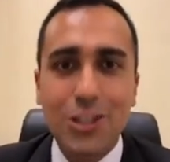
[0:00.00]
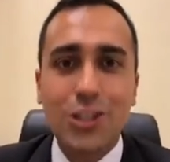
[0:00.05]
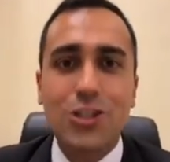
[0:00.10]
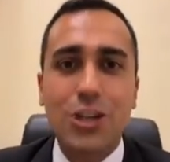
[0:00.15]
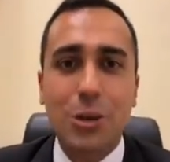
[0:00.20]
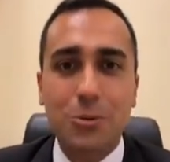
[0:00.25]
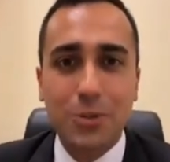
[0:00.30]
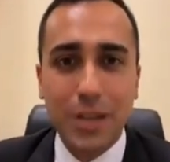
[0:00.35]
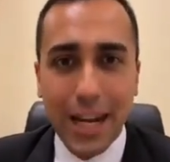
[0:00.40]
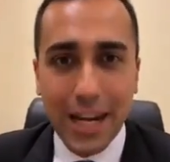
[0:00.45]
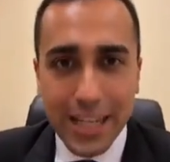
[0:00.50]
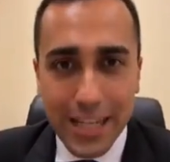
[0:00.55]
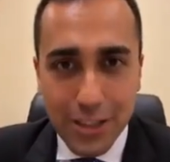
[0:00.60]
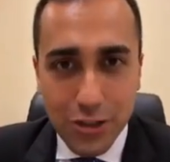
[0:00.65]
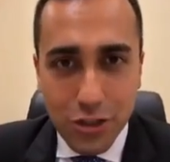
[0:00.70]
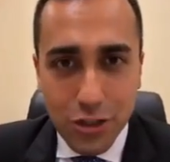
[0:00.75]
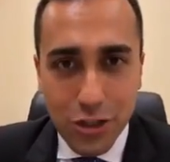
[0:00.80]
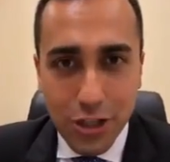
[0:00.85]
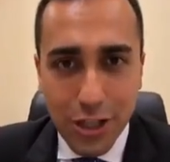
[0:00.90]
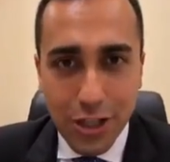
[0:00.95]
C'è una
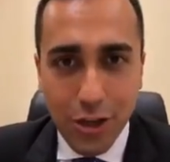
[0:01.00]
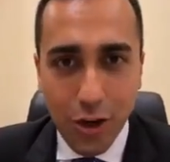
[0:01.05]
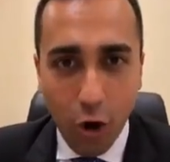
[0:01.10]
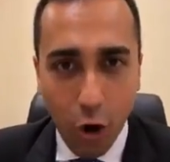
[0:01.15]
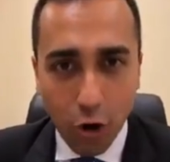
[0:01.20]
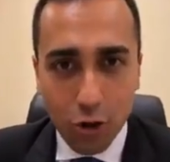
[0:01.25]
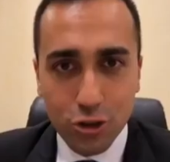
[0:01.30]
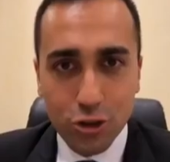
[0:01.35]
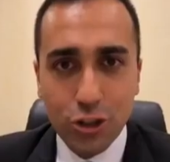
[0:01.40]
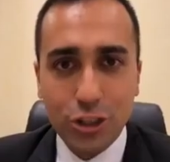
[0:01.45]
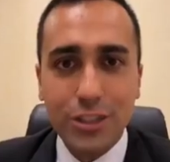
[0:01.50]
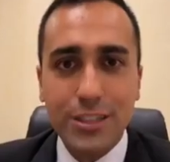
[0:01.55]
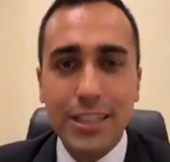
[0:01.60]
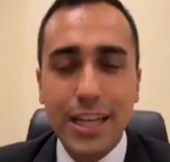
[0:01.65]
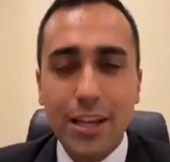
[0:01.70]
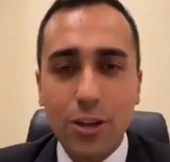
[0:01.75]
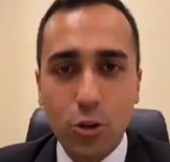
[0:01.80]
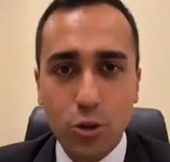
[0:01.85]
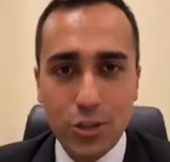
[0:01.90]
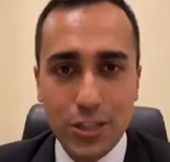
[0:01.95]
legge oggi
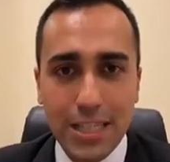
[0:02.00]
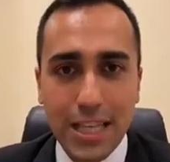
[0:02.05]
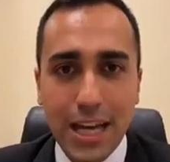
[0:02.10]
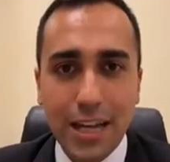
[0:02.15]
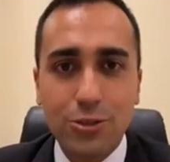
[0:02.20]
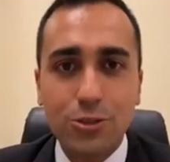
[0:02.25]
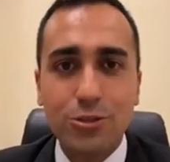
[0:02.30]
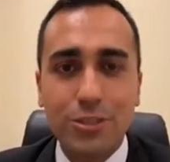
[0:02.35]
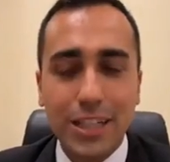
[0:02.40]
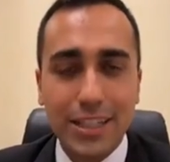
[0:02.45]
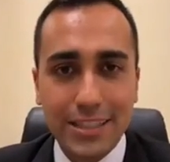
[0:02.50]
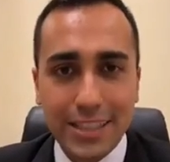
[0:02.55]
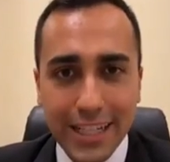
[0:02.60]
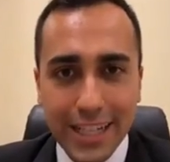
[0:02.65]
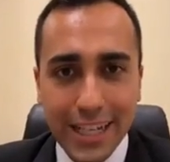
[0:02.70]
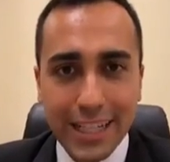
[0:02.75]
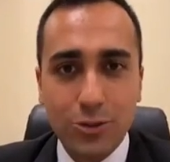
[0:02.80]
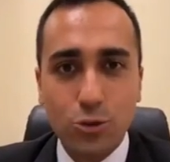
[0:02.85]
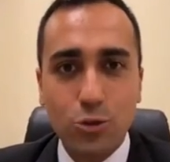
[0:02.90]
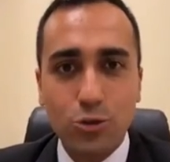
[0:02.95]
dello Stato nel
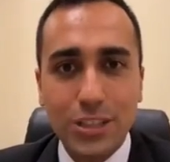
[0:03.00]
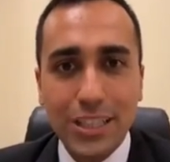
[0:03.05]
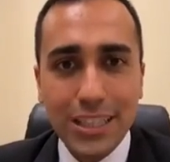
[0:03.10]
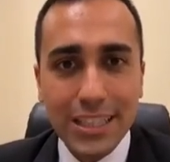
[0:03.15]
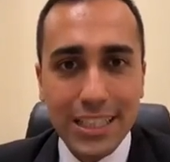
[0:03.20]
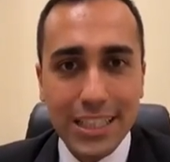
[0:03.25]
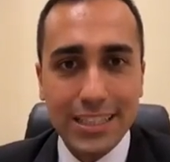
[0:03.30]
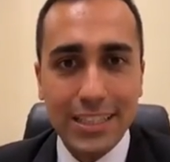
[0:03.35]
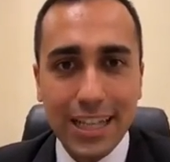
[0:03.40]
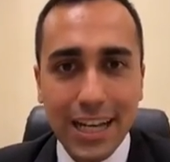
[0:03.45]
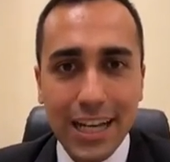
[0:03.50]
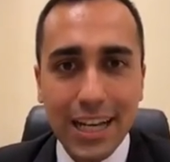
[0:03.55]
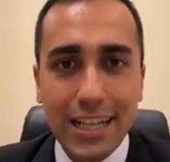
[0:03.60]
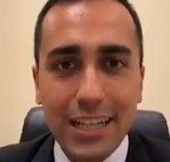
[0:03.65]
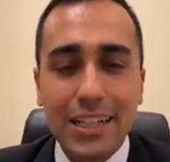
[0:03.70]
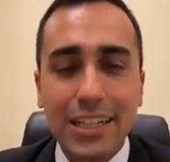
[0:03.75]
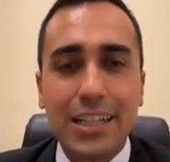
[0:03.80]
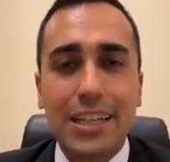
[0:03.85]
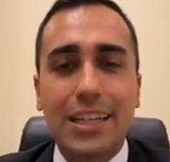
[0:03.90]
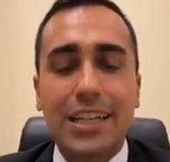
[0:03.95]
decreto dignità
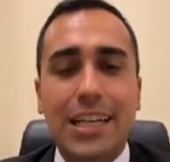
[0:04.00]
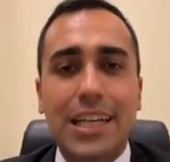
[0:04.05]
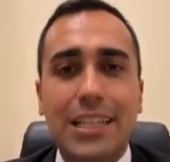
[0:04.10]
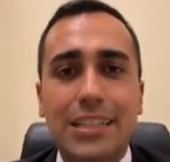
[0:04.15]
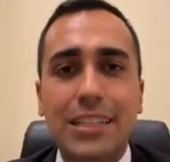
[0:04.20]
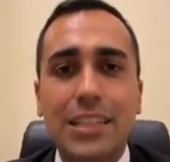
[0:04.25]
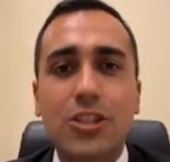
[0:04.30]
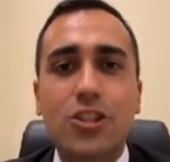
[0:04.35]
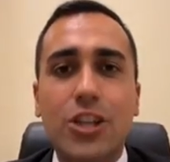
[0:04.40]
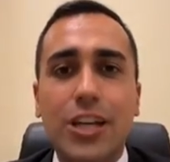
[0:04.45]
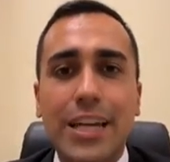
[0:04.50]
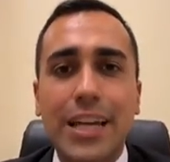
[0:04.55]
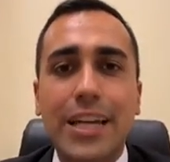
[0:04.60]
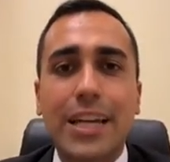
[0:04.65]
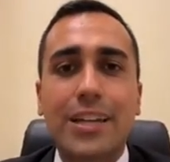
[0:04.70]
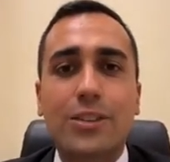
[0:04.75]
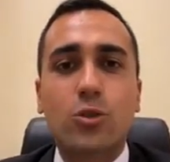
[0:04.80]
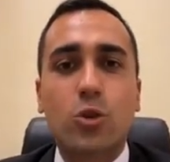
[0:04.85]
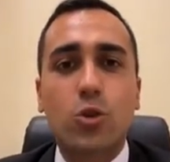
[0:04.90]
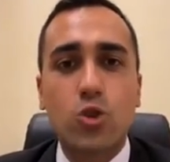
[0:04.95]
che dice
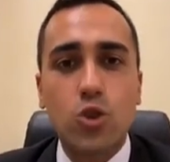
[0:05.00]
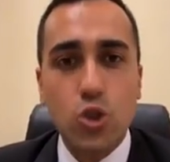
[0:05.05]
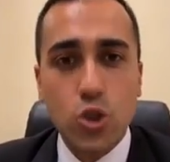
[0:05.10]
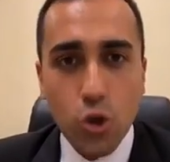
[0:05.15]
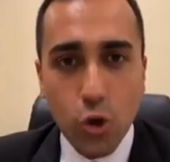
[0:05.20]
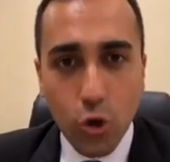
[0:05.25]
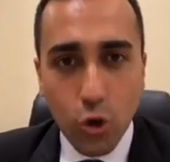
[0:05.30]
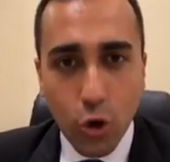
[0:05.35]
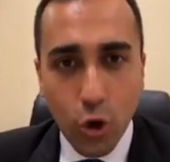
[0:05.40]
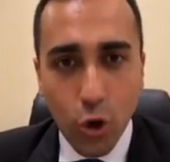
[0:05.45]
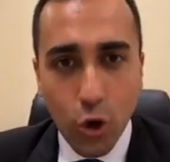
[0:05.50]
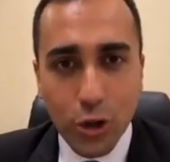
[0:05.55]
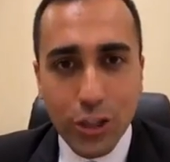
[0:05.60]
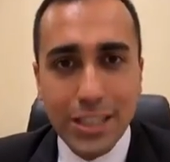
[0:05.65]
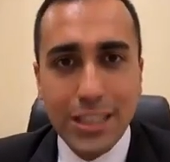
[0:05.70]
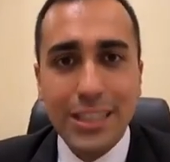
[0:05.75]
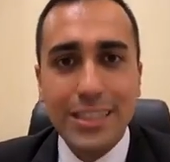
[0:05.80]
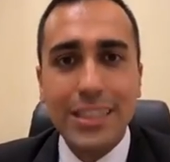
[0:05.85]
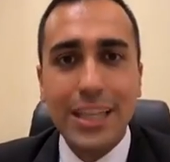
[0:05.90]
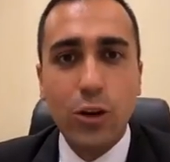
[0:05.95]
che non solo
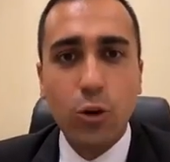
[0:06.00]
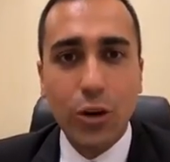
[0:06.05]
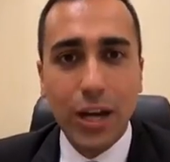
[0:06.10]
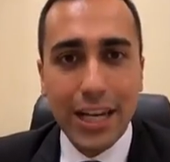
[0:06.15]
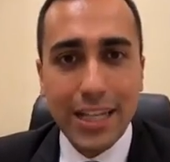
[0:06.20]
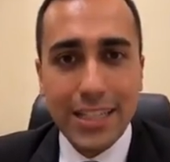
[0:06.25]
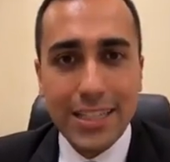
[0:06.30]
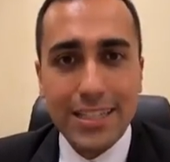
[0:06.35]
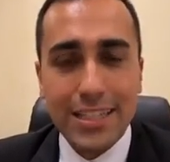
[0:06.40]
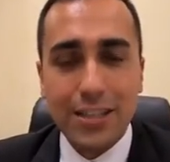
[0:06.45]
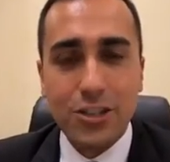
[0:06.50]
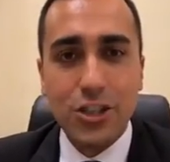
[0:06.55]
chi delocalizza